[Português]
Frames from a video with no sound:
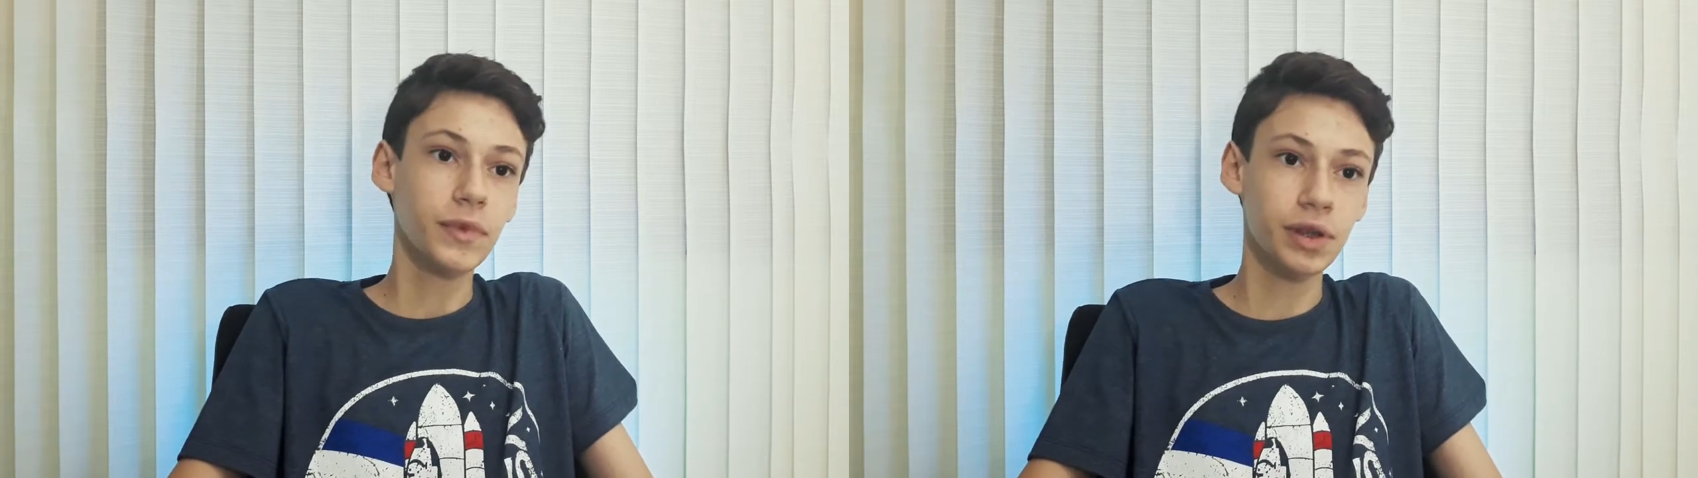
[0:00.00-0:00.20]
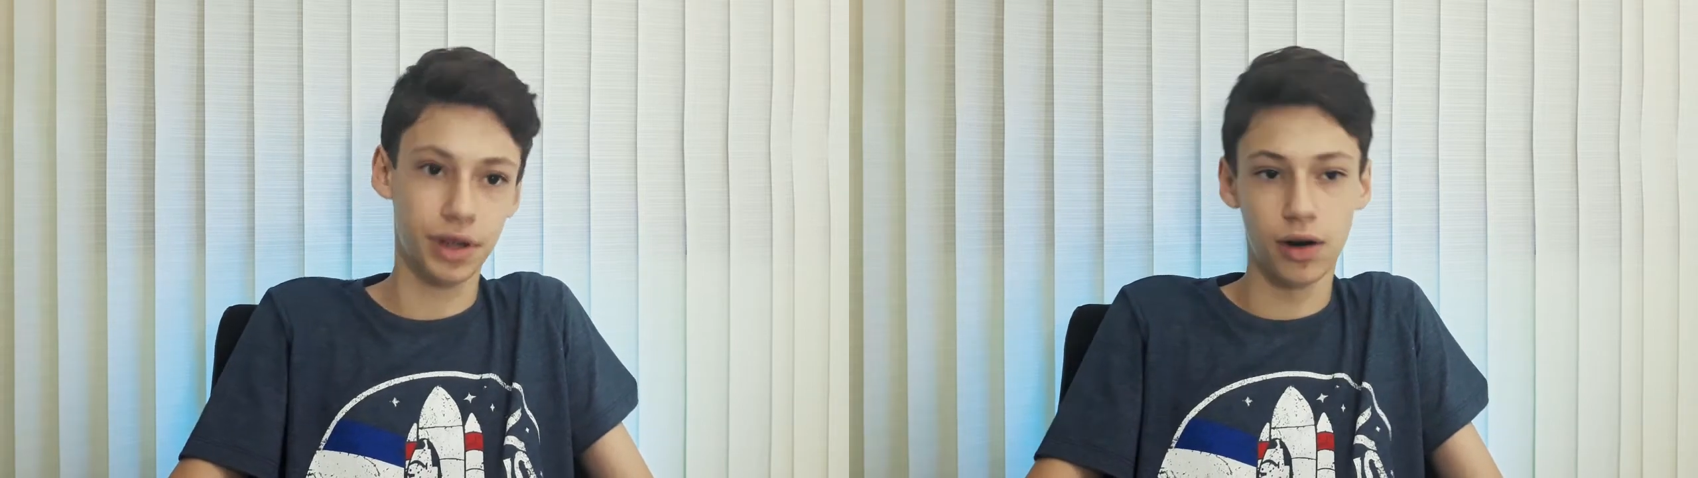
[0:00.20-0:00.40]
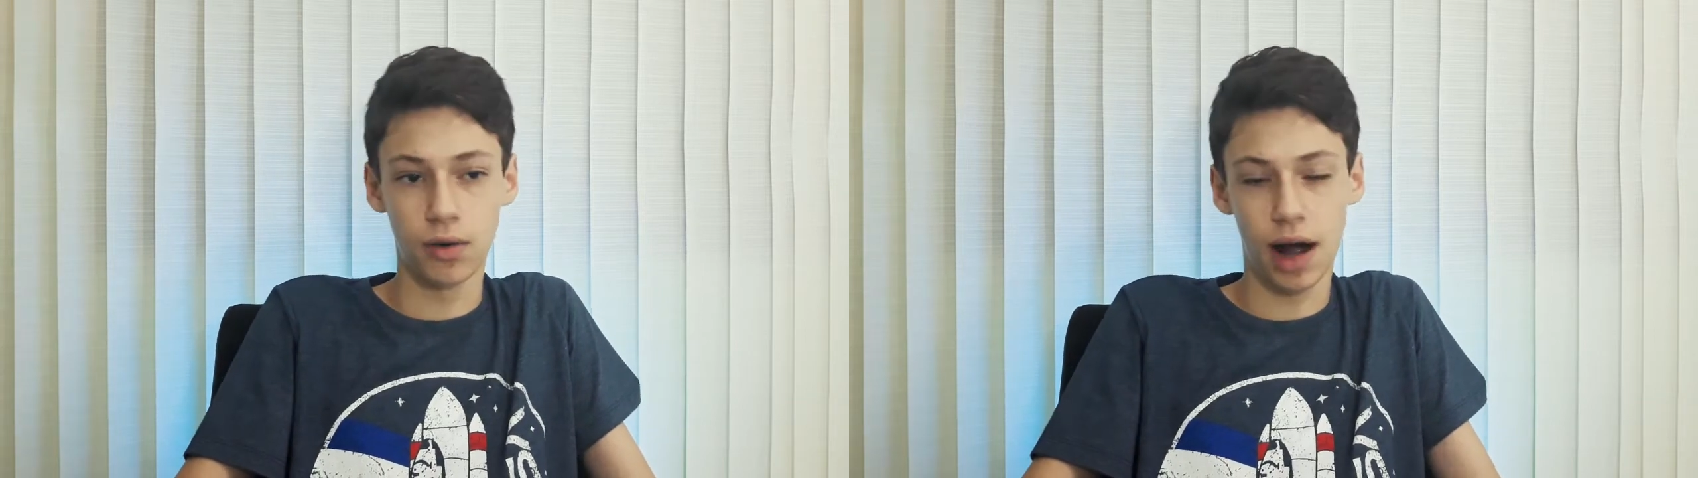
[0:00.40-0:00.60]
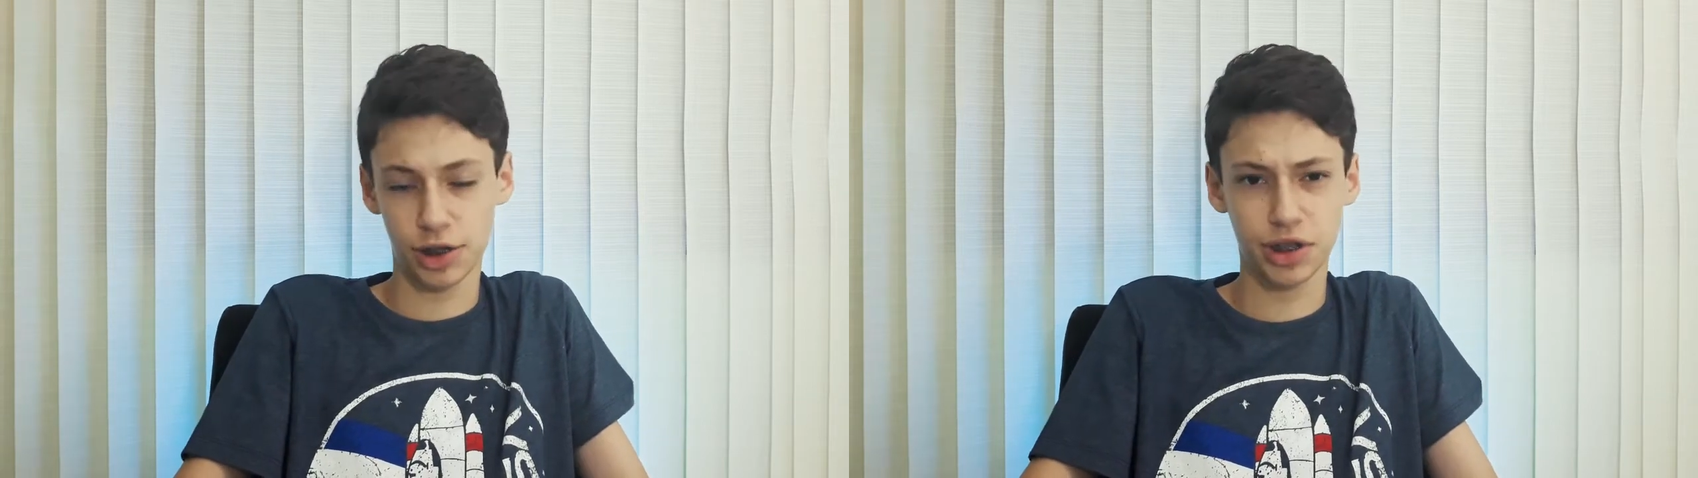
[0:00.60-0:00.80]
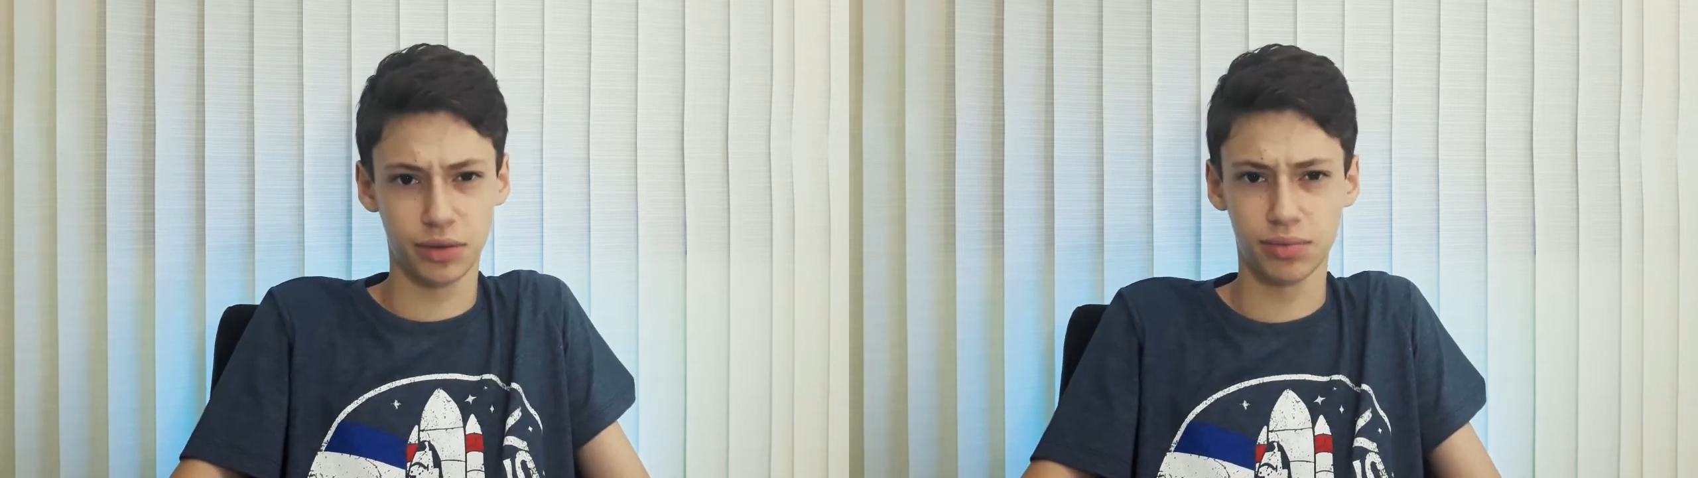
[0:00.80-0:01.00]
Então,
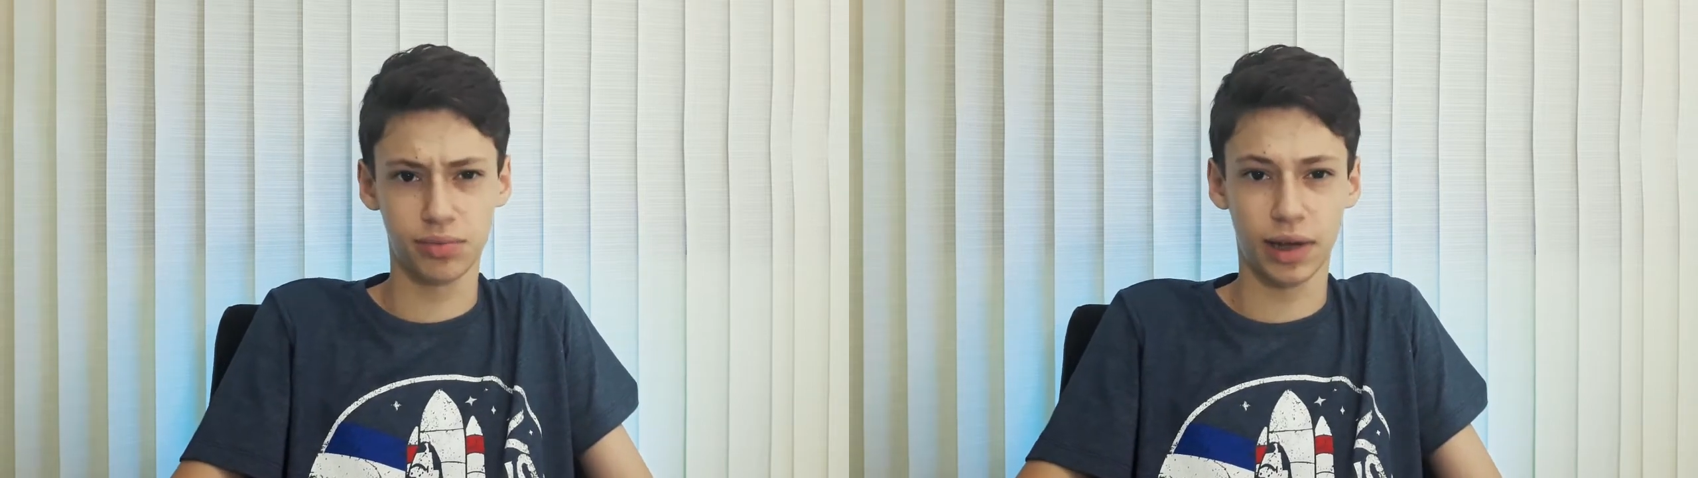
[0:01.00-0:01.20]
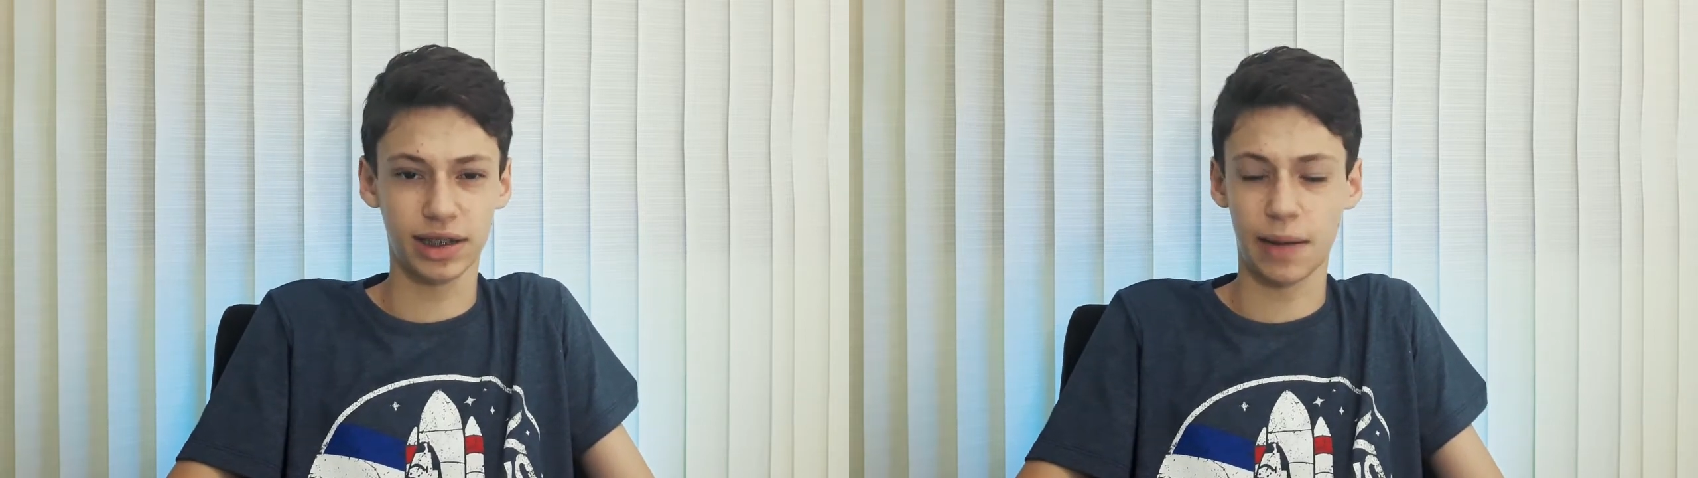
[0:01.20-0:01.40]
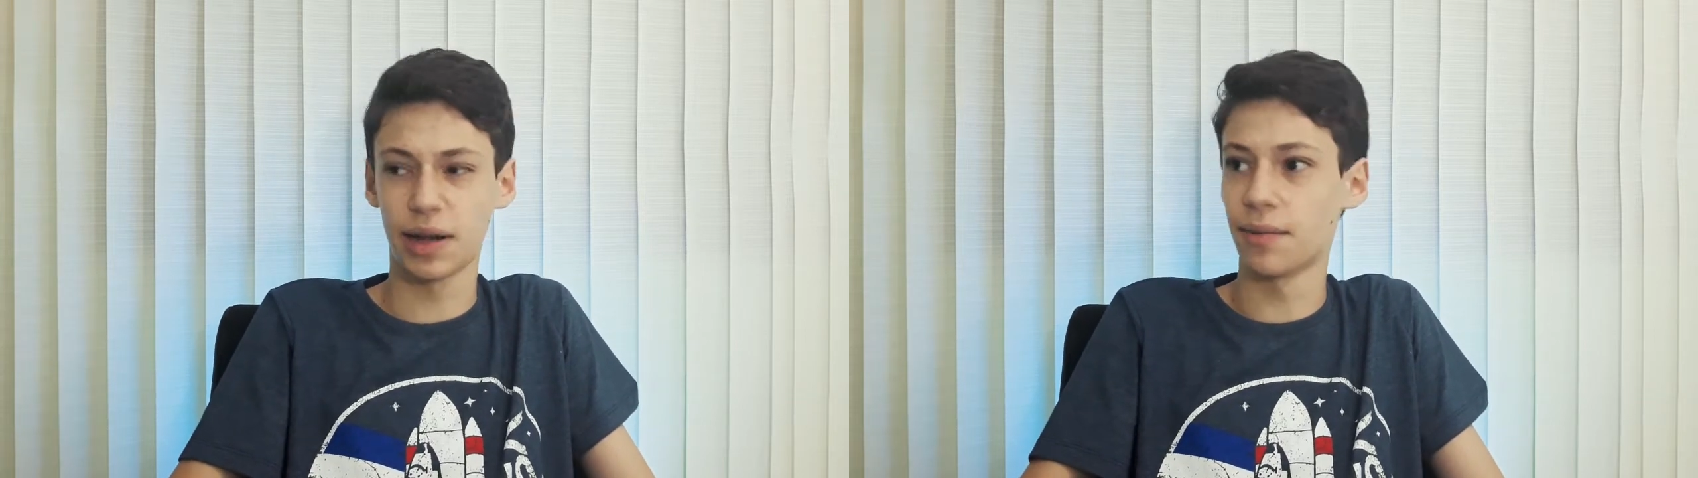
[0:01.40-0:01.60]
acho que, quem sabe,